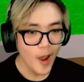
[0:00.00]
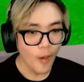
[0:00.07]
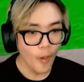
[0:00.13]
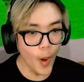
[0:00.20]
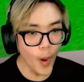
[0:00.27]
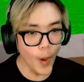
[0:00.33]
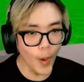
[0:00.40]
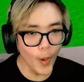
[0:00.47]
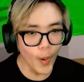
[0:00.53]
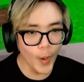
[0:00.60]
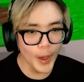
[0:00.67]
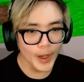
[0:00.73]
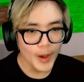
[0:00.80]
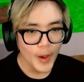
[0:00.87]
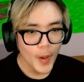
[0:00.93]

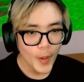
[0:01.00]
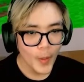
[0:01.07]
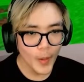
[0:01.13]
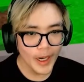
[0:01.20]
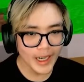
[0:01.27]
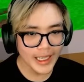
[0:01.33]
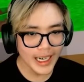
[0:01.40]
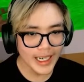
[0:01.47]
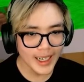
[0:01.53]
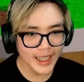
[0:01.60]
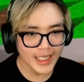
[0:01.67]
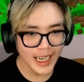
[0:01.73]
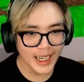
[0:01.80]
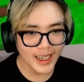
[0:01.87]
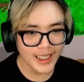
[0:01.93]
ui ui gần chết này
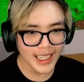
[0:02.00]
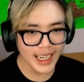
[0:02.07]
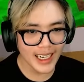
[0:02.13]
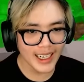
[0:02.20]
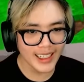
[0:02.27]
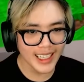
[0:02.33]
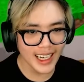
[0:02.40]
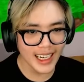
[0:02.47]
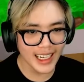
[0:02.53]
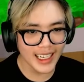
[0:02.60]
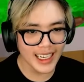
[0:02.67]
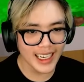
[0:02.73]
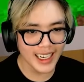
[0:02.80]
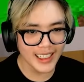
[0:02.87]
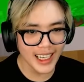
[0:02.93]
gần chết này gần chết này gần chết này thanh
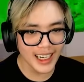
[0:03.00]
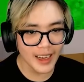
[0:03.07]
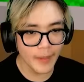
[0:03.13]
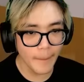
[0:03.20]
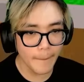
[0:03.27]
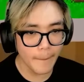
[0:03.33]
niên này gần chết này